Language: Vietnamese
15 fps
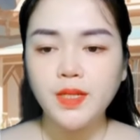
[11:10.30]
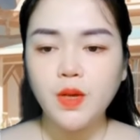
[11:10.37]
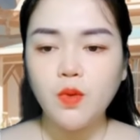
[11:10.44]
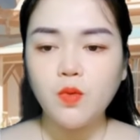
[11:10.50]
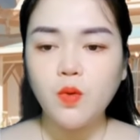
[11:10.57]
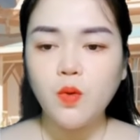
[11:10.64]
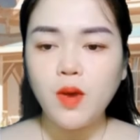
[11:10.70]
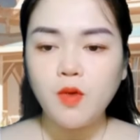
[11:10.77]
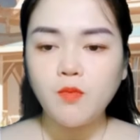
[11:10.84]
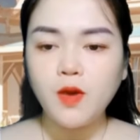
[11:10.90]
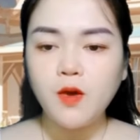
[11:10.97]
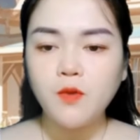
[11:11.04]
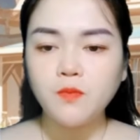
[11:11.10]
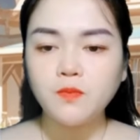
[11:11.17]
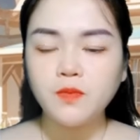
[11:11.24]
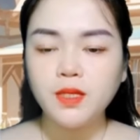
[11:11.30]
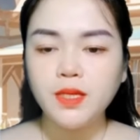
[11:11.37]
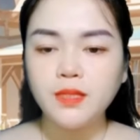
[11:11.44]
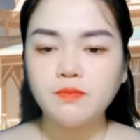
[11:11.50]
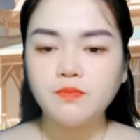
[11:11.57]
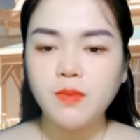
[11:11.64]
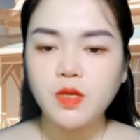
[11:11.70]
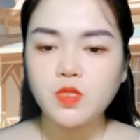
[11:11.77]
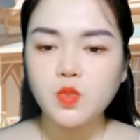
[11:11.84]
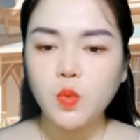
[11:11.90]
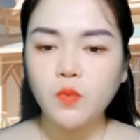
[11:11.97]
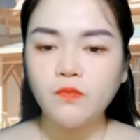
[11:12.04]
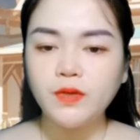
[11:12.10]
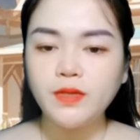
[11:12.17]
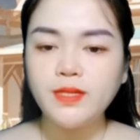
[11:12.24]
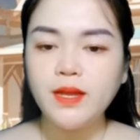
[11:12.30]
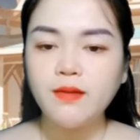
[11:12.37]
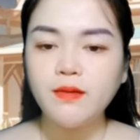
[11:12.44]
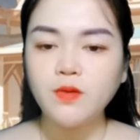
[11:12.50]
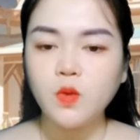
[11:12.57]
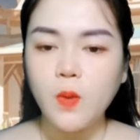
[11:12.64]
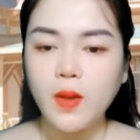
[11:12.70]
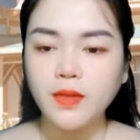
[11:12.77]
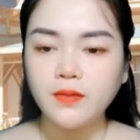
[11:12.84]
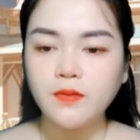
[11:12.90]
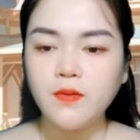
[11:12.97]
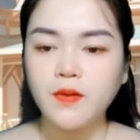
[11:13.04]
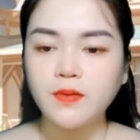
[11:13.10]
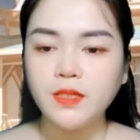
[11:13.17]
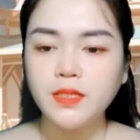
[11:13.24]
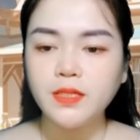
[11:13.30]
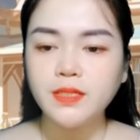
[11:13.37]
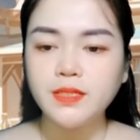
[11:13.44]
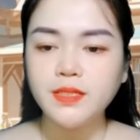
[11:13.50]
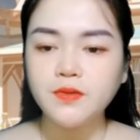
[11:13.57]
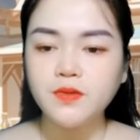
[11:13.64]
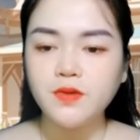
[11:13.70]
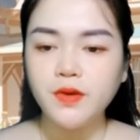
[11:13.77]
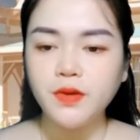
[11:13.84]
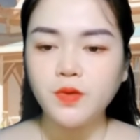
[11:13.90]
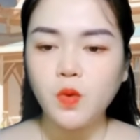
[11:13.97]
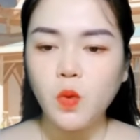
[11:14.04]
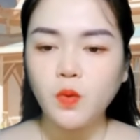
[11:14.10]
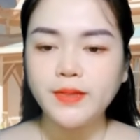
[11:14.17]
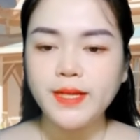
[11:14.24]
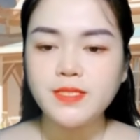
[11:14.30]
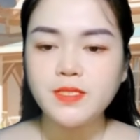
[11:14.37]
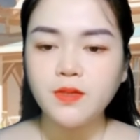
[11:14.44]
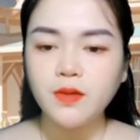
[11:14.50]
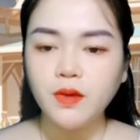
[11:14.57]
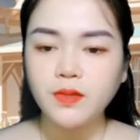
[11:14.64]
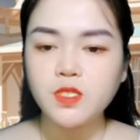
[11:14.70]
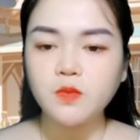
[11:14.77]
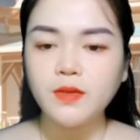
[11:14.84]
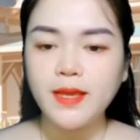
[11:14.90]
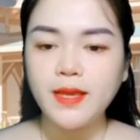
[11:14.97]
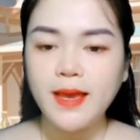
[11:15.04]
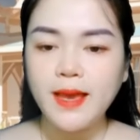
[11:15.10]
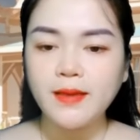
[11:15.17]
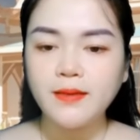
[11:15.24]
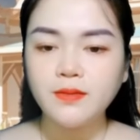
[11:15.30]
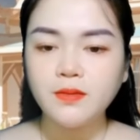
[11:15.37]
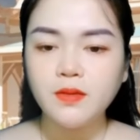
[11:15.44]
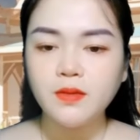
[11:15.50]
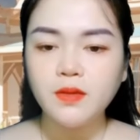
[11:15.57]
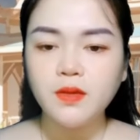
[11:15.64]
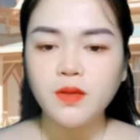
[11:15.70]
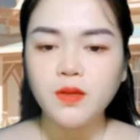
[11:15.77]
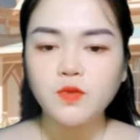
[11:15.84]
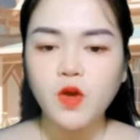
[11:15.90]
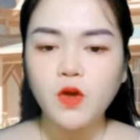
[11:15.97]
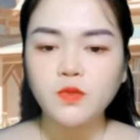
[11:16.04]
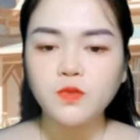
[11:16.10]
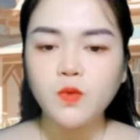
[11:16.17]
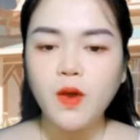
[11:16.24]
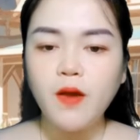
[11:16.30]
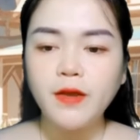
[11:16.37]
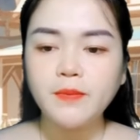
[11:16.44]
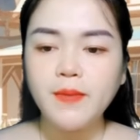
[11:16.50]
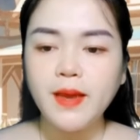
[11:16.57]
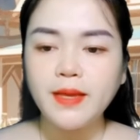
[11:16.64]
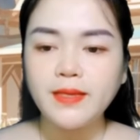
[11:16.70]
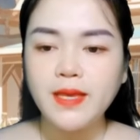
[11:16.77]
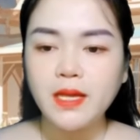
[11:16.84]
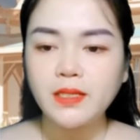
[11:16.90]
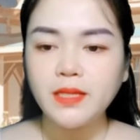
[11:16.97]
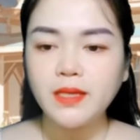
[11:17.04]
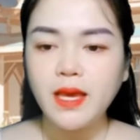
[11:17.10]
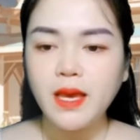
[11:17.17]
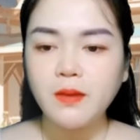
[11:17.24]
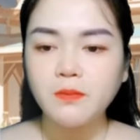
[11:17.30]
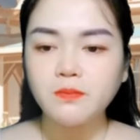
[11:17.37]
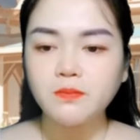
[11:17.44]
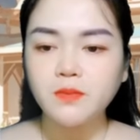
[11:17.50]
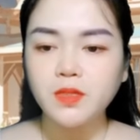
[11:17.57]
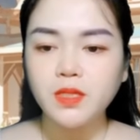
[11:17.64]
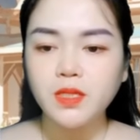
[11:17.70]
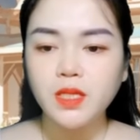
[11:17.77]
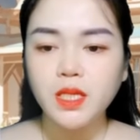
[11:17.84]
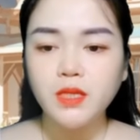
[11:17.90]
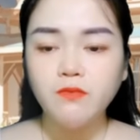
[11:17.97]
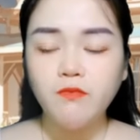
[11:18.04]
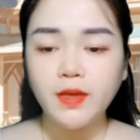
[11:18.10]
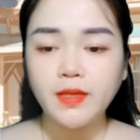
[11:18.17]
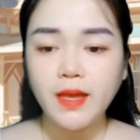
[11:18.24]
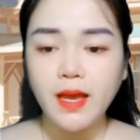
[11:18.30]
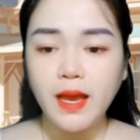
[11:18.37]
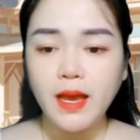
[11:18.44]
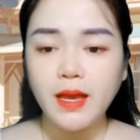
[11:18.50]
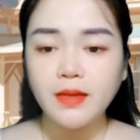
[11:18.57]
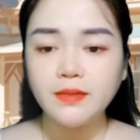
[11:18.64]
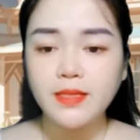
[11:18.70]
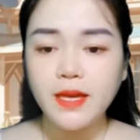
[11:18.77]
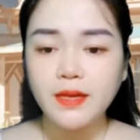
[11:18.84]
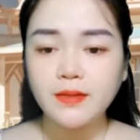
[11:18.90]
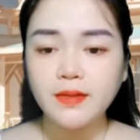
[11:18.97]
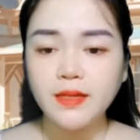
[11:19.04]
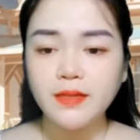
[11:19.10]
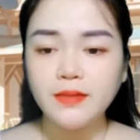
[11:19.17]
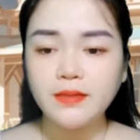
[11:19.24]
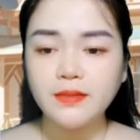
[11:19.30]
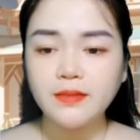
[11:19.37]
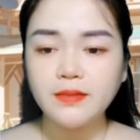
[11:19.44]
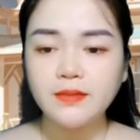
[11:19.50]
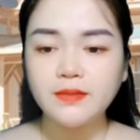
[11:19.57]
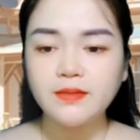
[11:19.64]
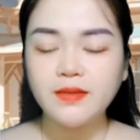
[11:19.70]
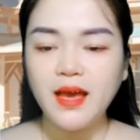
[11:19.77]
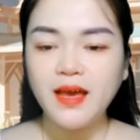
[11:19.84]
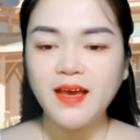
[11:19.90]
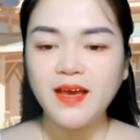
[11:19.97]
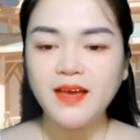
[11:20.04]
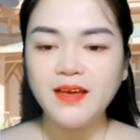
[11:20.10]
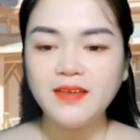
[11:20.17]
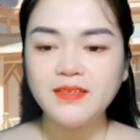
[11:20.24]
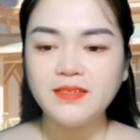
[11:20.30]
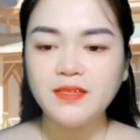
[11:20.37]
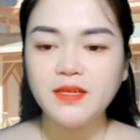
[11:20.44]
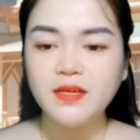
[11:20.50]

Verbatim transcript: Đầu cô ong ong, mặc dù vẫn đang ở ngoài cửa, nhưng người cô đã rơi ở trong nhà. Con qua hỏi bà Nhạc Đình ạ. Vậy hả, Nhạc Đình... ha ha.